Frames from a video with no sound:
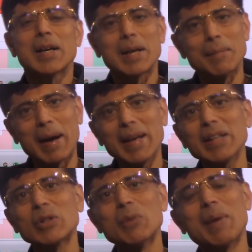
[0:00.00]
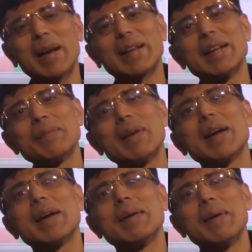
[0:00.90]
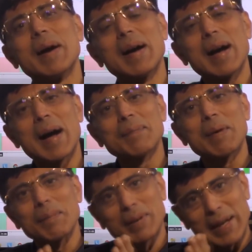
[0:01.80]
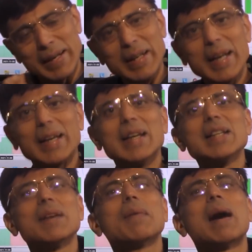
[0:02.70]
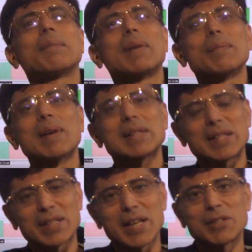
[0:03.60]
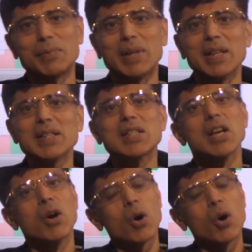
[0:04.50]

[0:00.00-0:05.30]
कमाई तो मार्केट में आप कर ही लेंगे जब आपके पास अच्छा एक्सपीरियंस